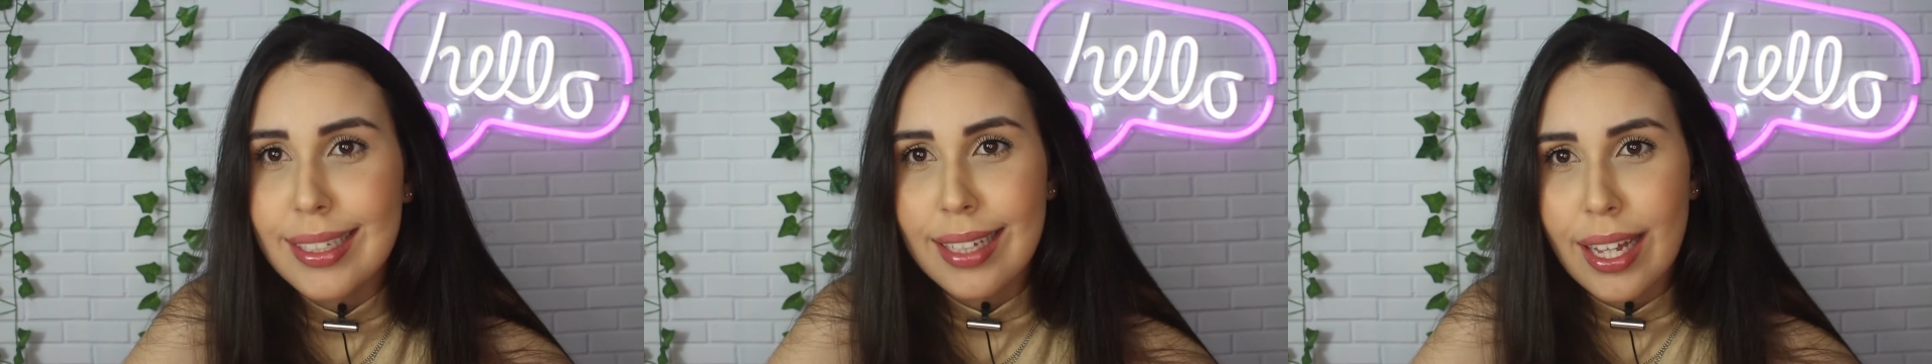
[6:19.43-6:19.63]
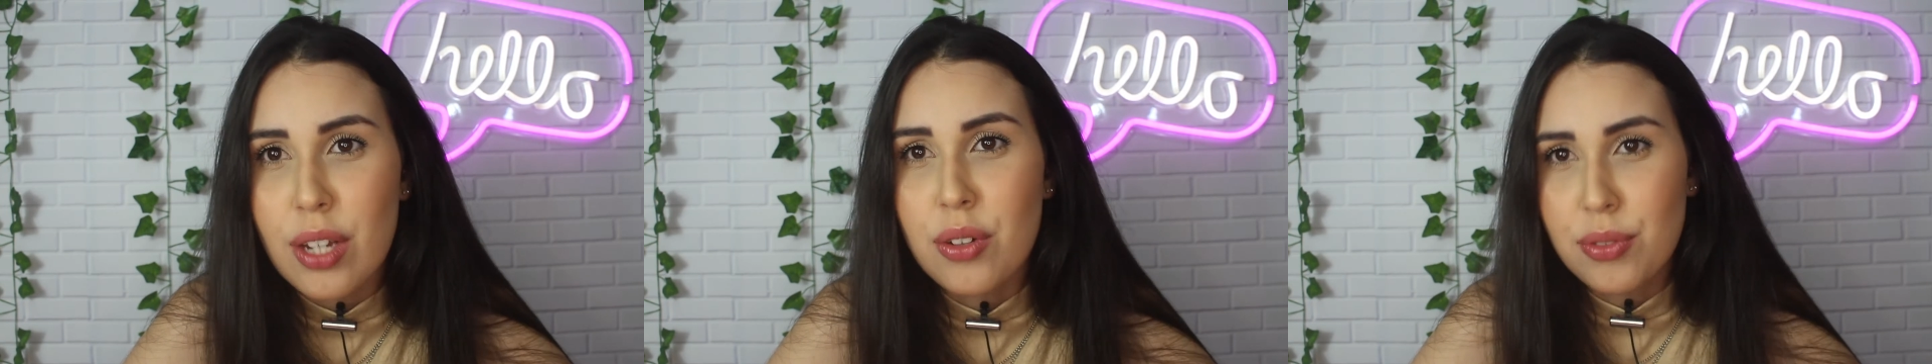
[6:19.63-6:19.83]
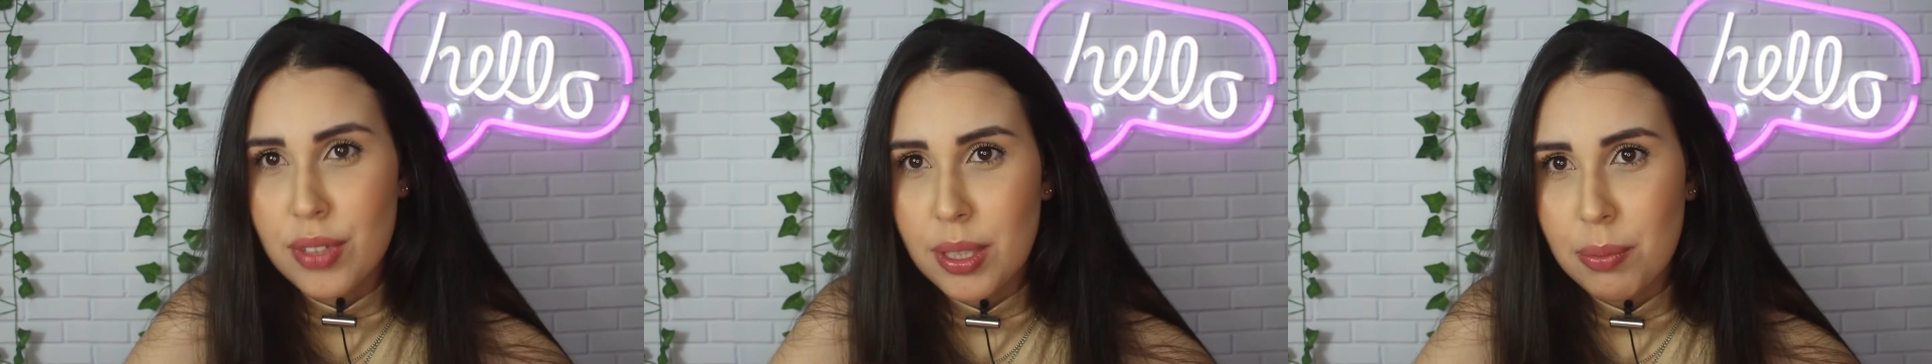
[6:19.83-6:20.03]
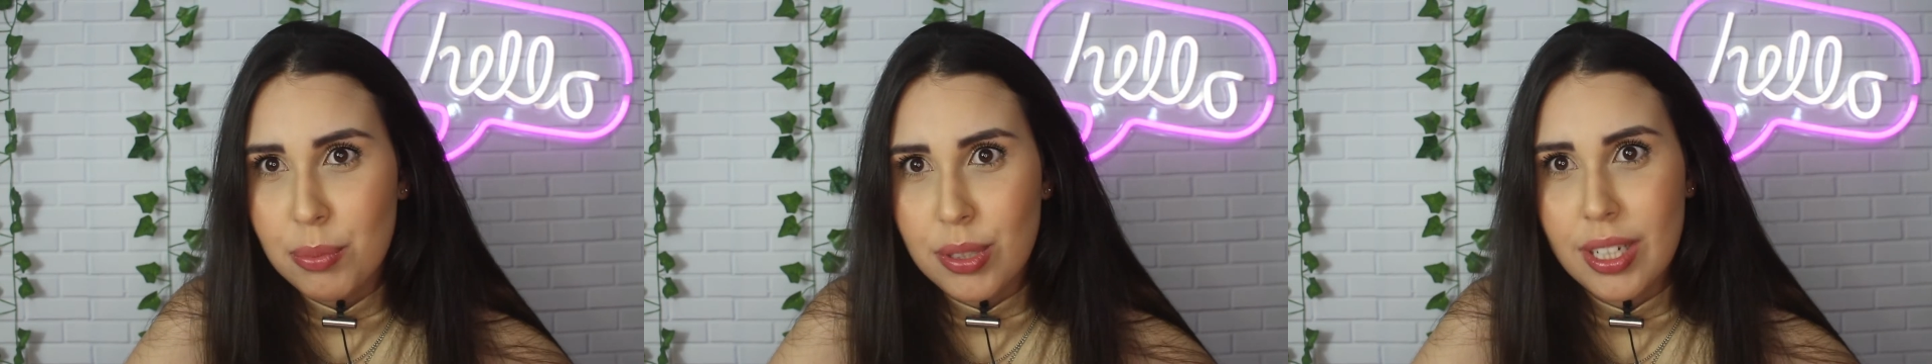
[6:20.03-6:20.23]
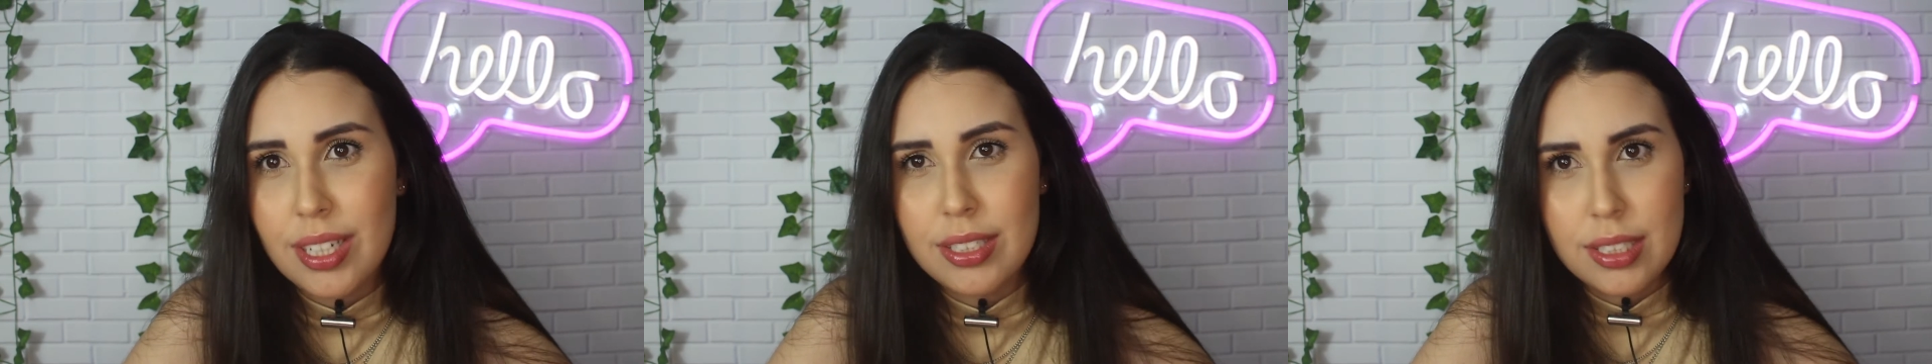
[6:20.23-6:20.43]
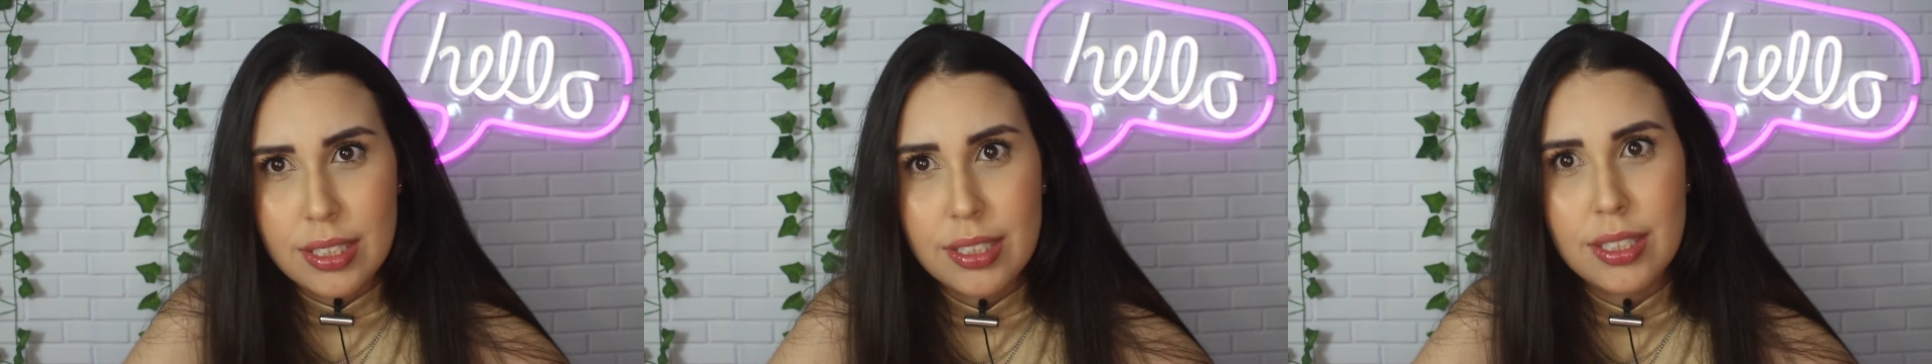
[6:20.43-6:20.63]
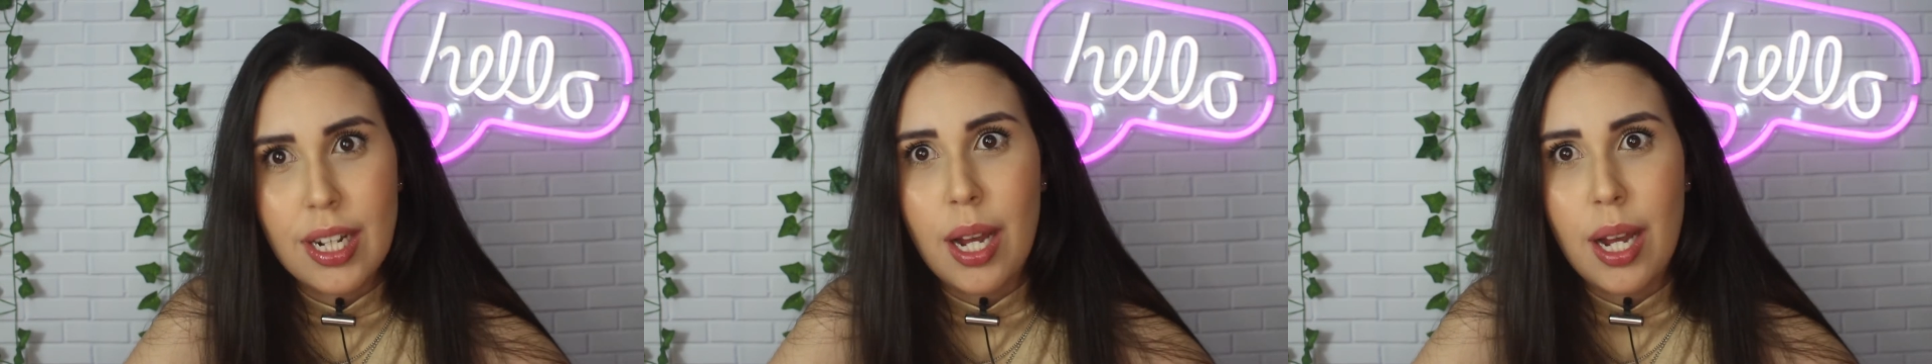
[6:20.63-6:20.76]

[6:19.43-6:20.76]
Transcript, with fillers: que nem eu vi, porque, gente,